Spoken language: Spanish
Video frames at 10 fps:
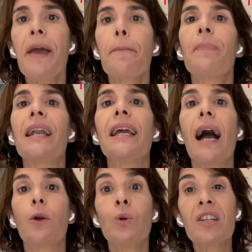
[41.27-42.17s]

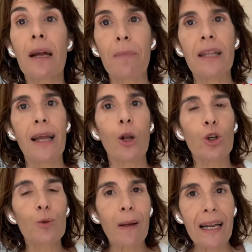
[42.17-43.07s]
venía a nuestra mente
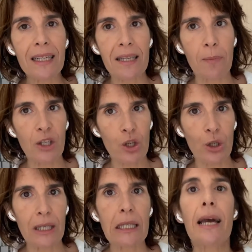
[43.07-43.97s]
los planes de
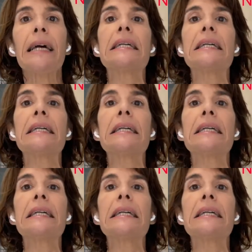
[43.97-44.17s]
pensiones.